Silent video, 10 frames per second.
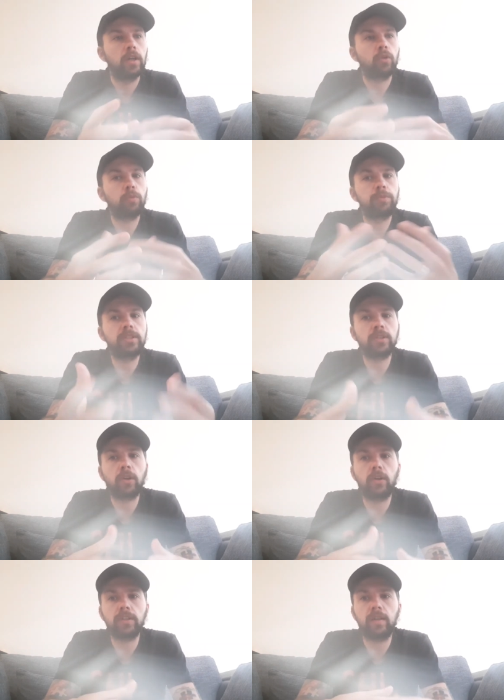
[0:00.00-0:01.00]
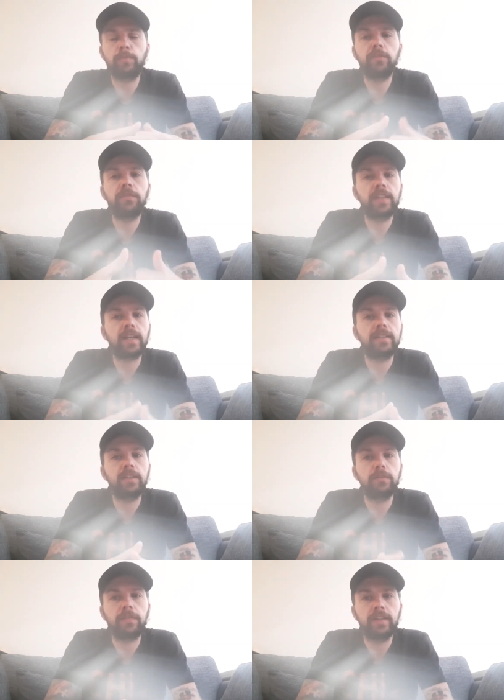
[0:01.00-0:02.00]
qu'on puisse rendre un peu de fierté
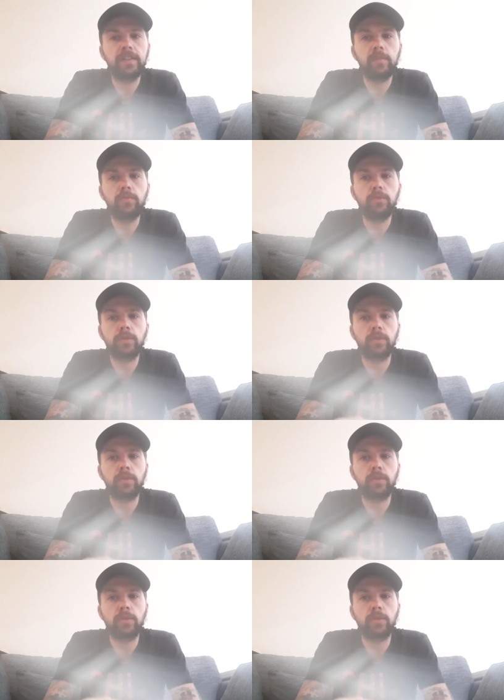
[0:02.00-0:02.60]
aux fans des Bulls,